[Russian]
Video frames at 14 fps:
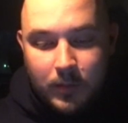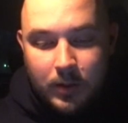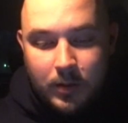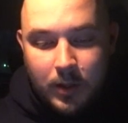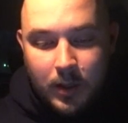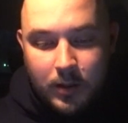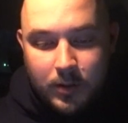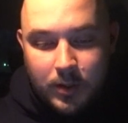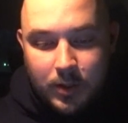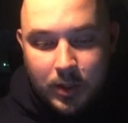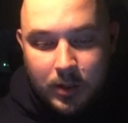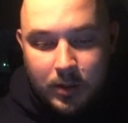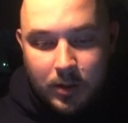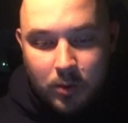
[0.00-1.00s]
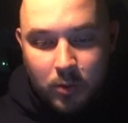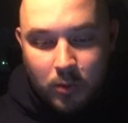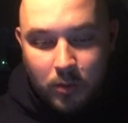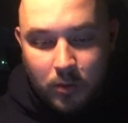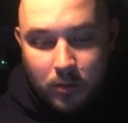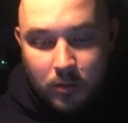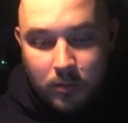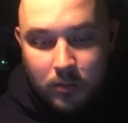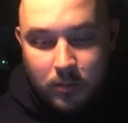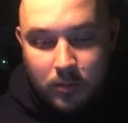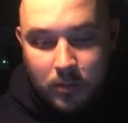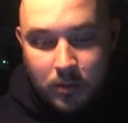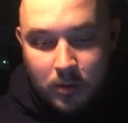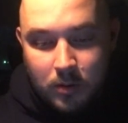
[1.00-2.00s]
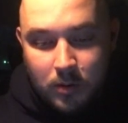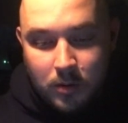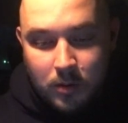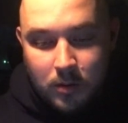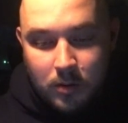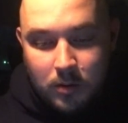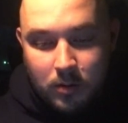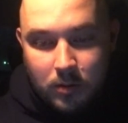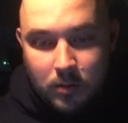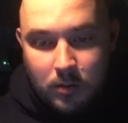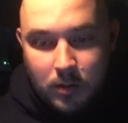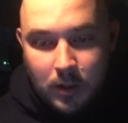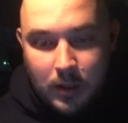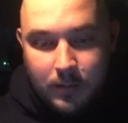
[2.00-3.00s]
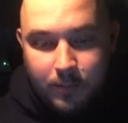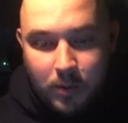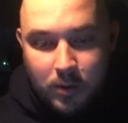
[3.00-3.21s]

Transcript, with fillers: Так, сейчас, секунду. Я